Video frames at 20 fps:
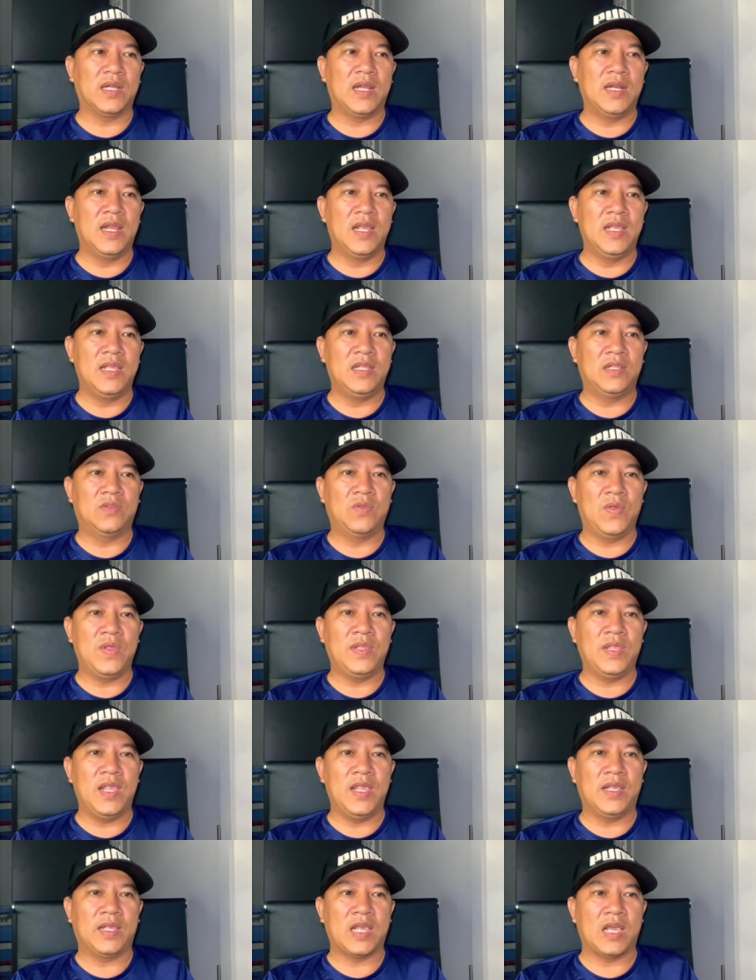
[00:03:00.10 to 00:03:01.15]
để đi tuy
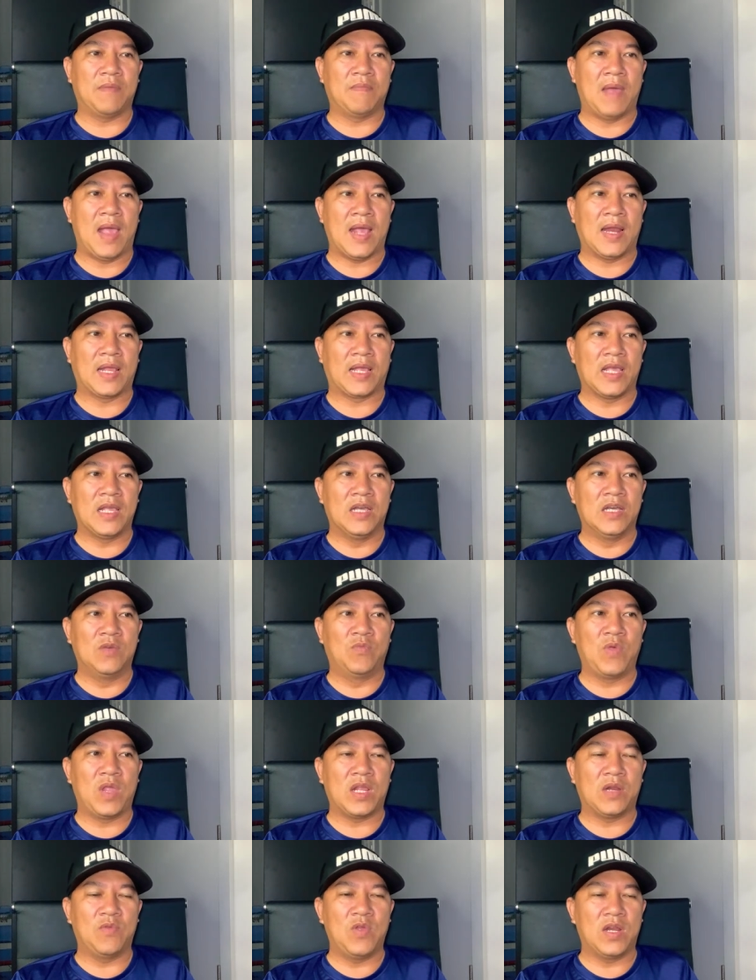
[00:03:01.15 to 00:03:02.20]
nhiên các bạn là cái người
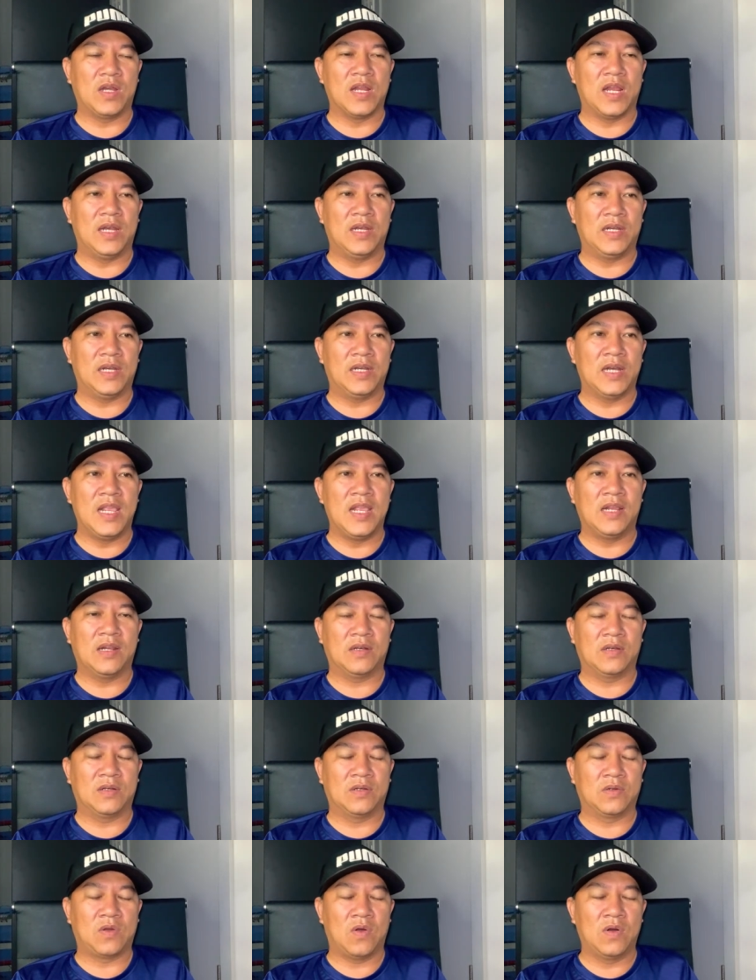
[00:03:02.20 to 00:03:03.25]
quyết quyết định đi
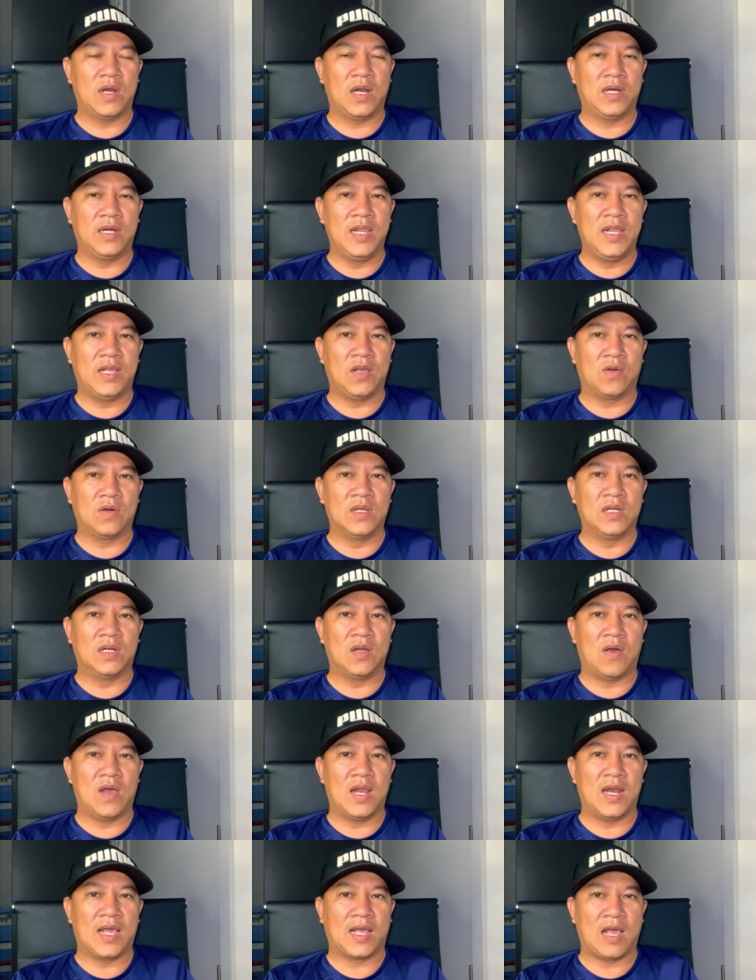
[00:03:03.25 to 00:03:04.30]
có nên đi con đường
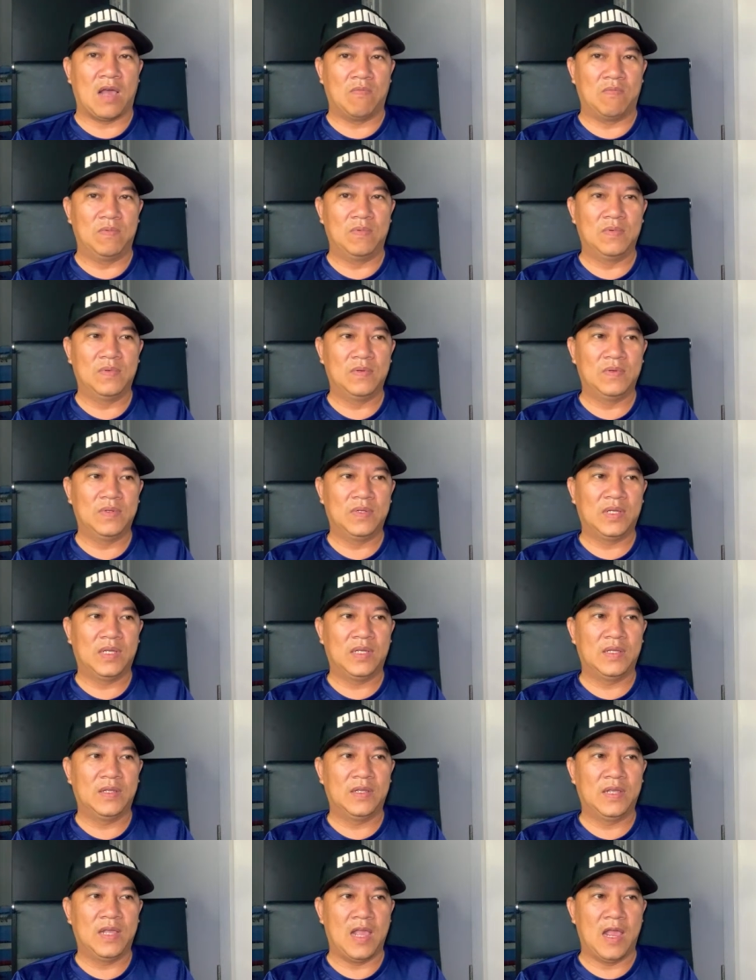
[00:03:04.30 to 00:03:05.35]
đó hay là không
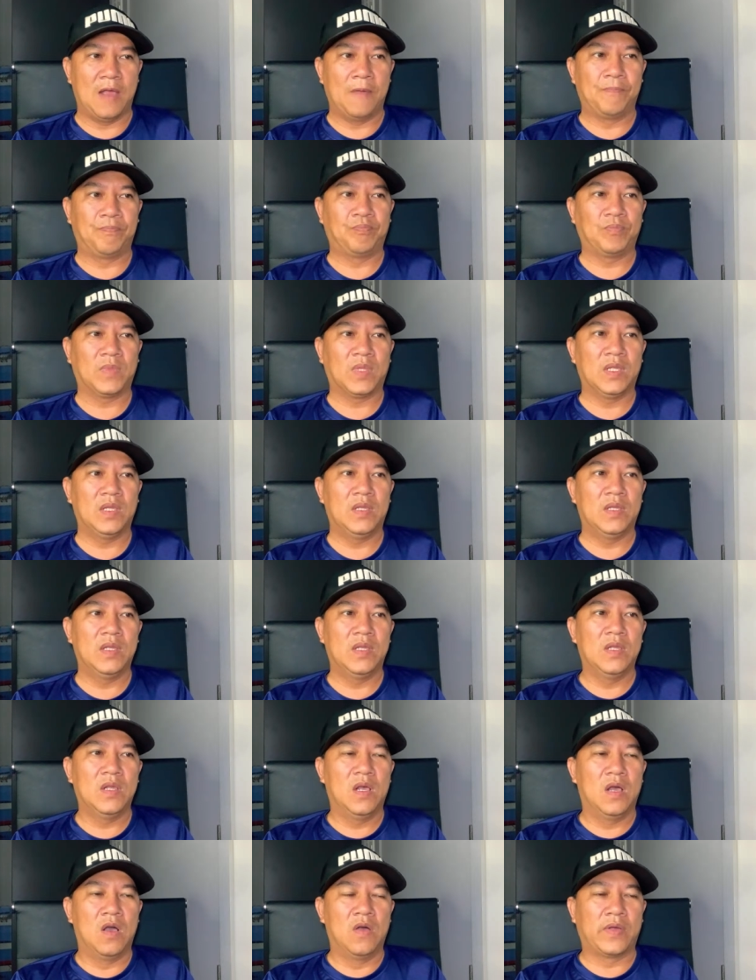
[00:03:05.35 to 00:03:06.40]
ha
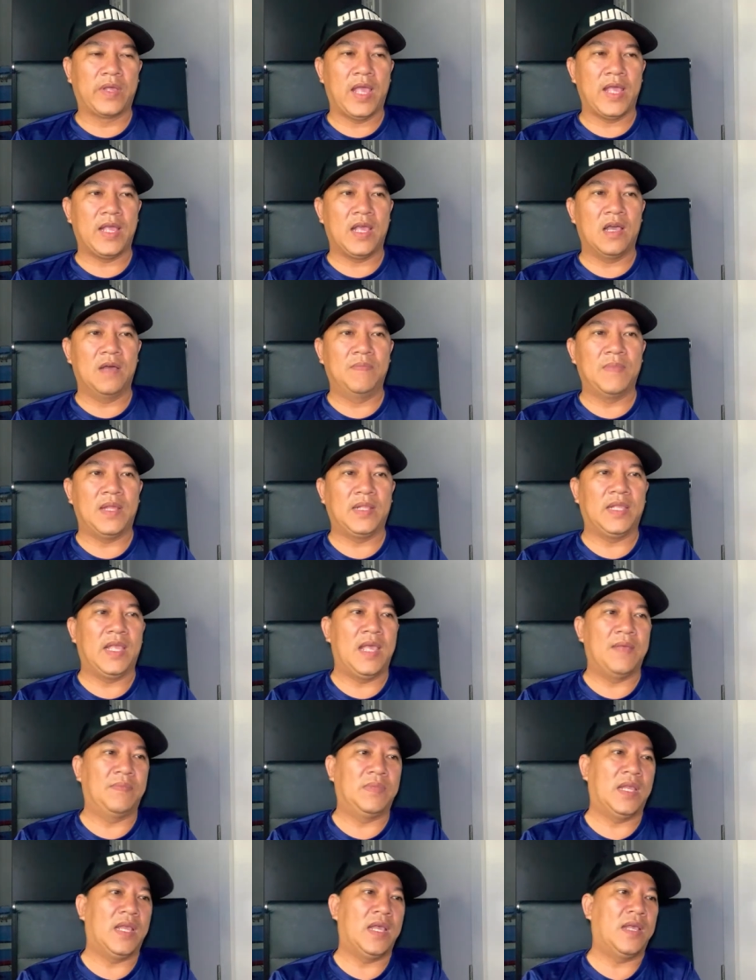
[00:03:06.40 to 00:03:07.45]
ok ngày hôm nay thì
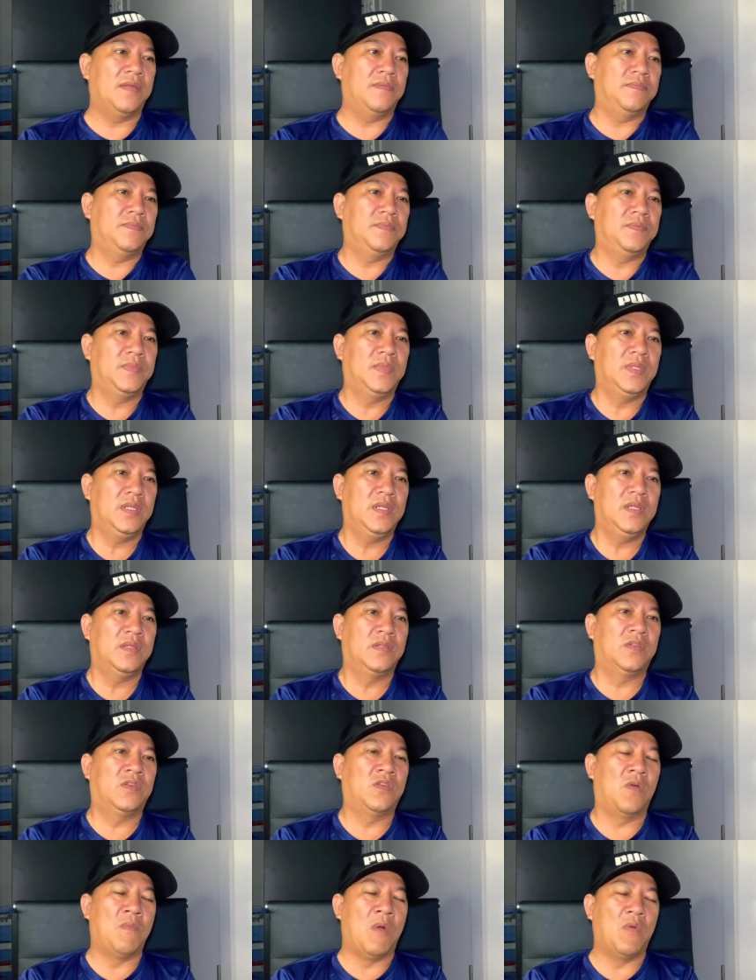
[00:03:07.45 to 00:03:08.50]
em sẽ
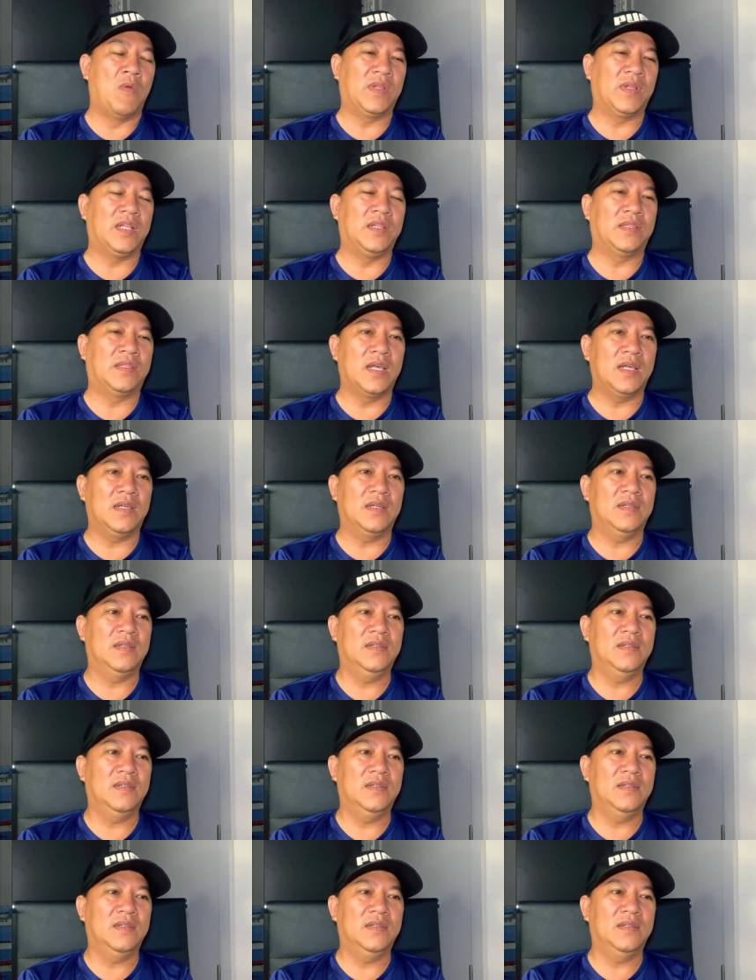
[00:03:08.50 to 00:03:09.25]
cho một cái tin tức